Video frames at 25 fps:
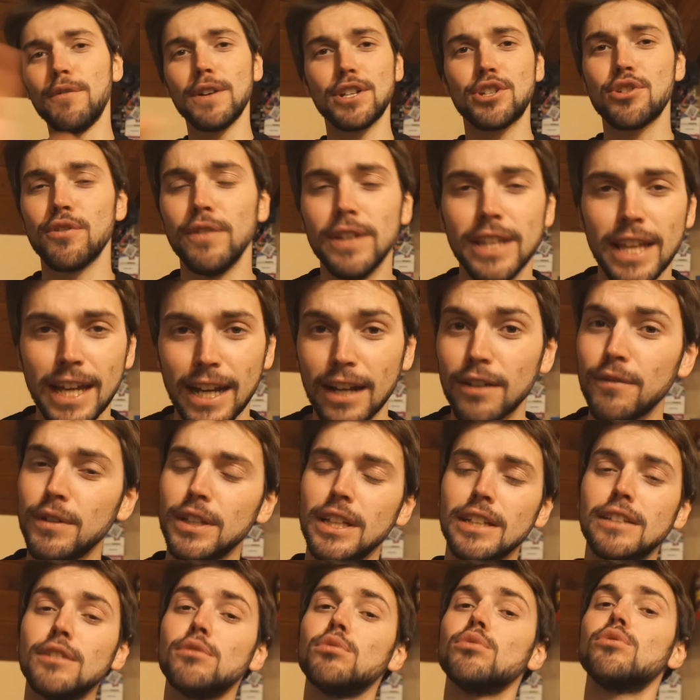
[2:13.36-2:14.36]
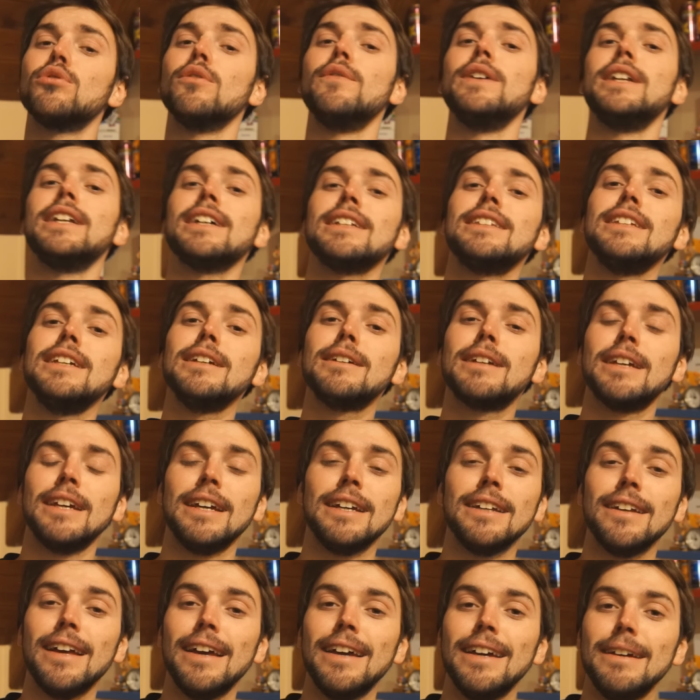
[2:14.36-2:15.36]
lo faccio vedere. Vedete tutto venerdì
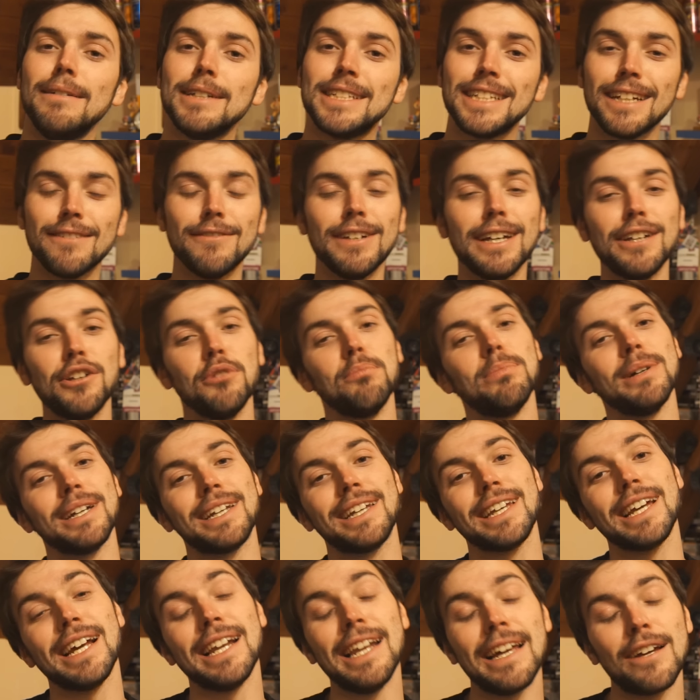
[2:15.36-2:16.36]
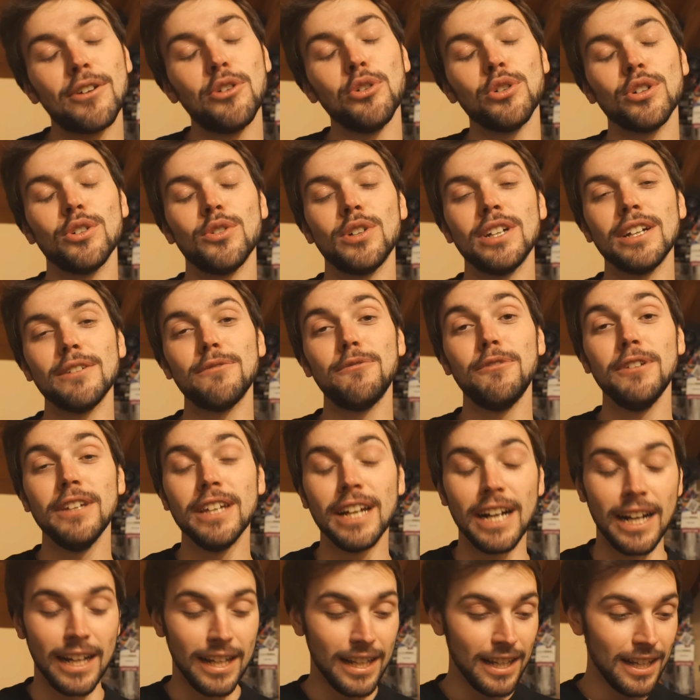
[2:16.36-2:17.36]
che eh, serviranno per creare la
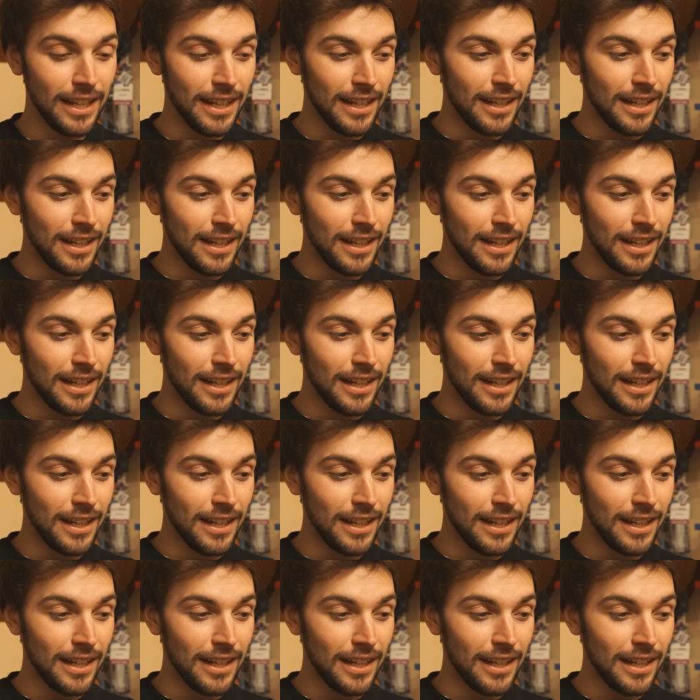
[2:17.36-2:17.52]
coreografia.